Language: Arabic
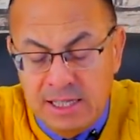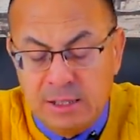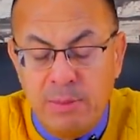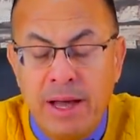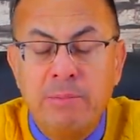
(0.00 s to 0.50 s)

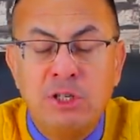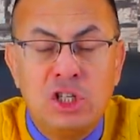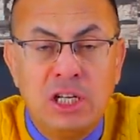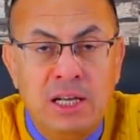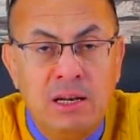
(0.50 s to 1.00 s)
اسمها
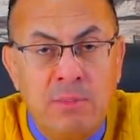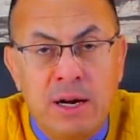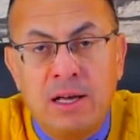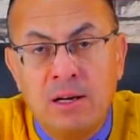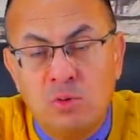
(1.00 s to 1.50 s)
بشتيل
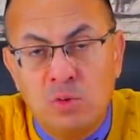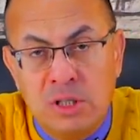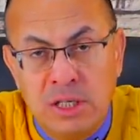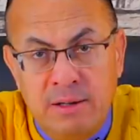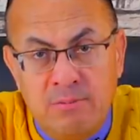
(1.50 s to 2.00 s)
مركز
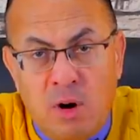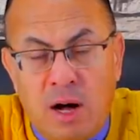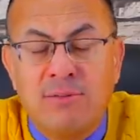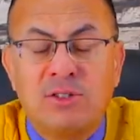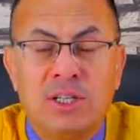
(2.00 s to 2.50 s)
وسيم
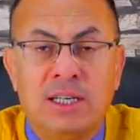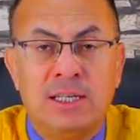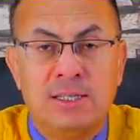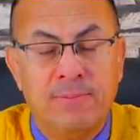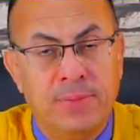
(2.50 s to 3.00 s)
محافظه
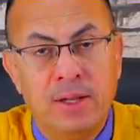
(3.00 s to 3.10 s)
الجيزه